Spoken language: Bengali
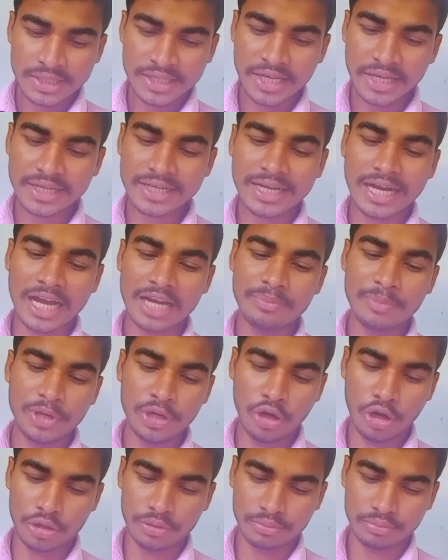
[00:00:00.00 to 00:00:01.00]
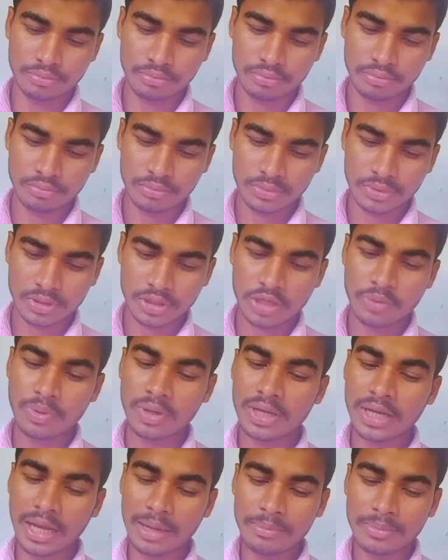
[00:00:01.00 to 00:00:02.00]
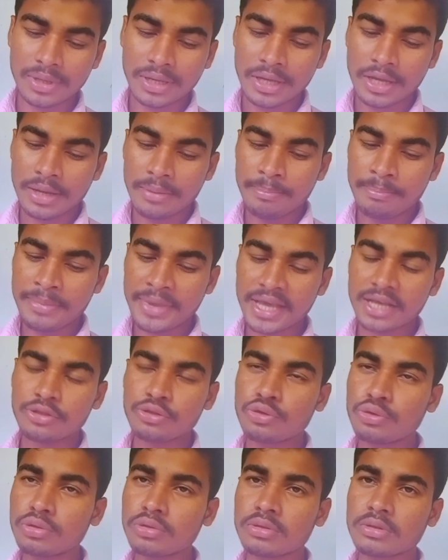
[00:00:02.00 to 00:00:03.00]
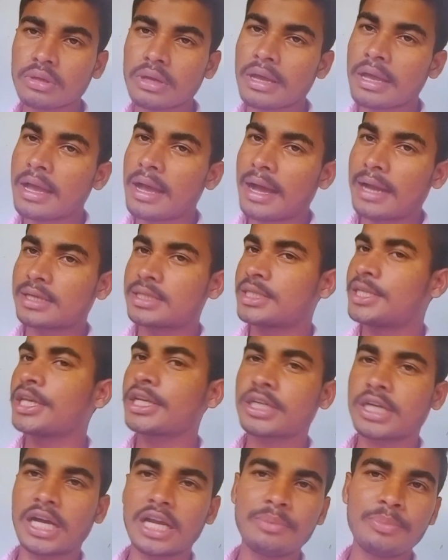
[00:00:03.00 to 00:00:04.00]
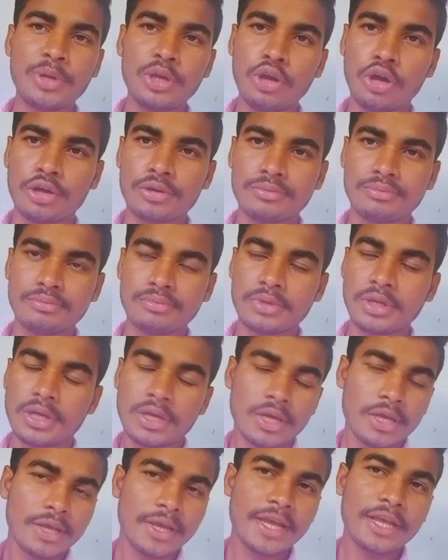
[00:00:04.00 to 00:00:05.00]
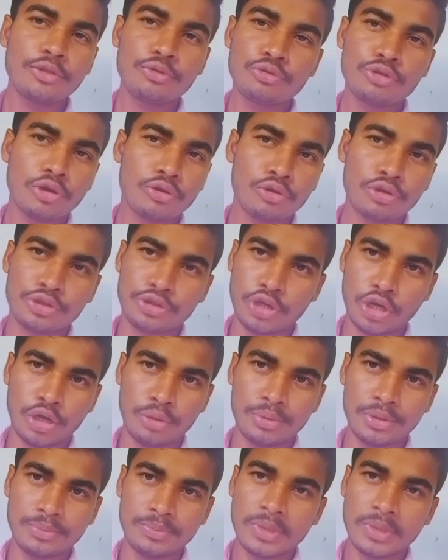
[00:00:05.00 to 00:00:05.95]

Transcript: শিক্ষার মিলন কি বললাম মেঘদূত আর শিক্ষার মিলন এই দুটো করতে হবে